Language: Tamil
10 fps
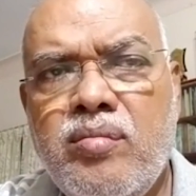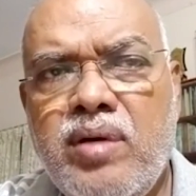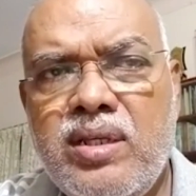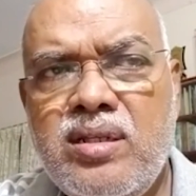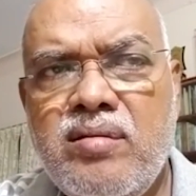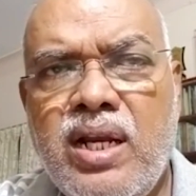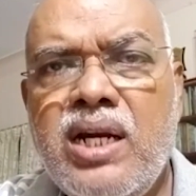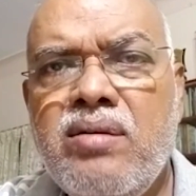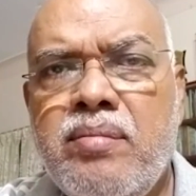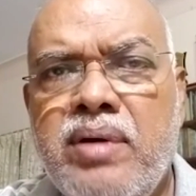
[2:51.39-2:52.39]
பாசிட்டிவாக
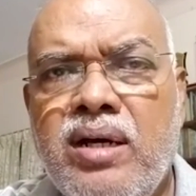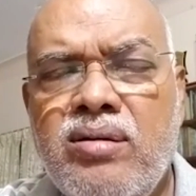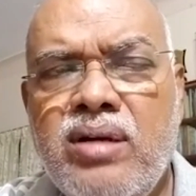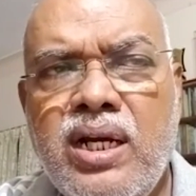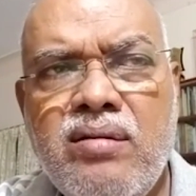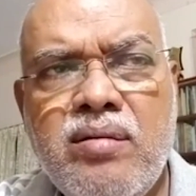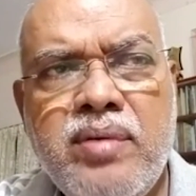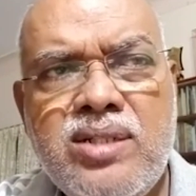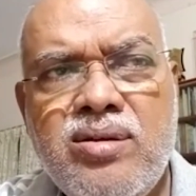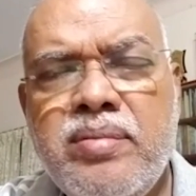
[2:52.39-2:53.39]
நெகட்டிவாக பார்க்குறதோ நெகட்டிவாக
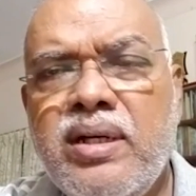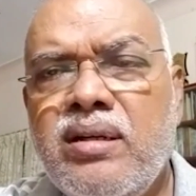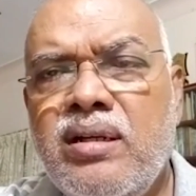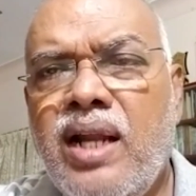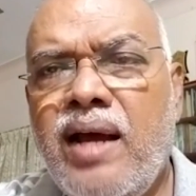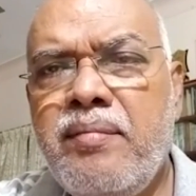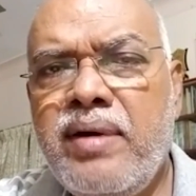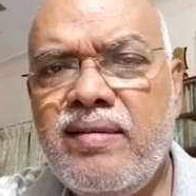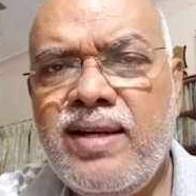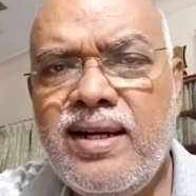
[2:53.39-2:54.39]
பாசிட்டிவாக பார்க்குறதோ நான்
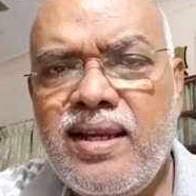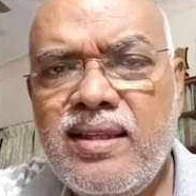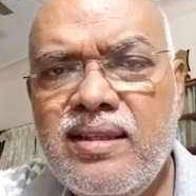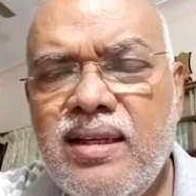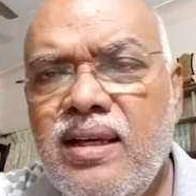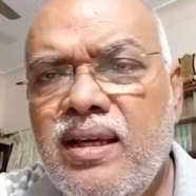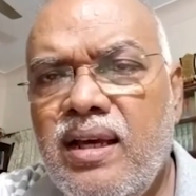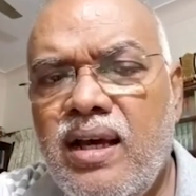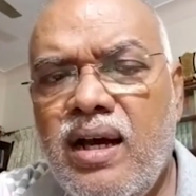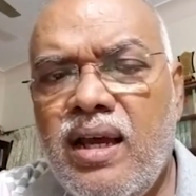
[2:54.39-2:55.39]
பண்ணுற வேலை கிடையாது
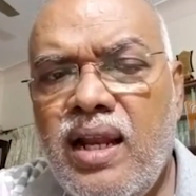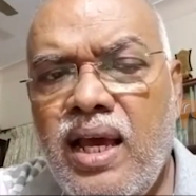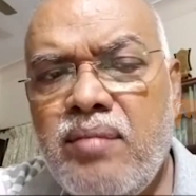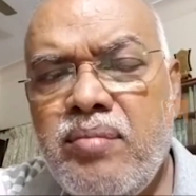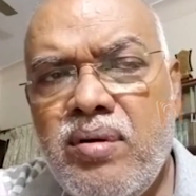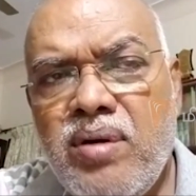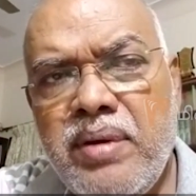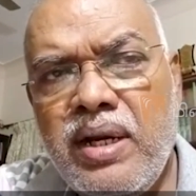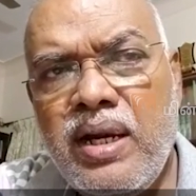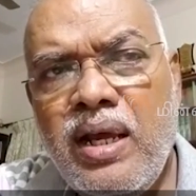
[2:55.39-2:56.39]
அதெல்லாம் யார் பண்ணுவோம்
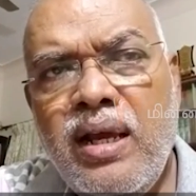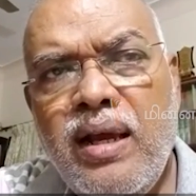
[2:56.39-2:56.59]
அப்படின்னா